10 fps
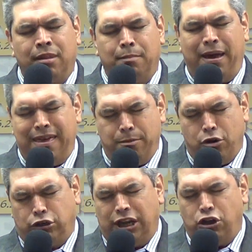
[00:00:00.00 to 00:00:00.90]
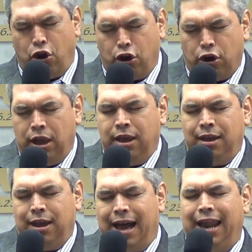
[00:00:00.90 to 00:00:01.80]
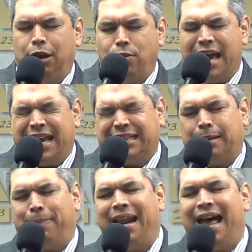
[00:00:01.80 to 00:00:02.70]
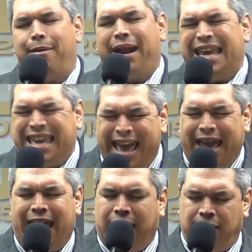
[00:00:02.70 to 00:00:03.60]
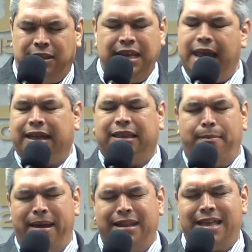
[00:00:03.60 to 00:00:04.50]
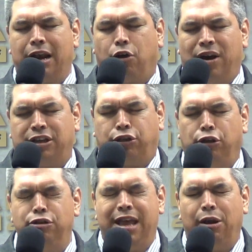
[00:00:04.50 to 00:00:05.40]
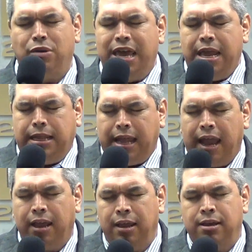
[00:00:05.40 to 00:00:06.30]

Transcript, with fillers: Pedimos, Señor, aleluya, que esta palabra llegue directamente al corazón del oyente,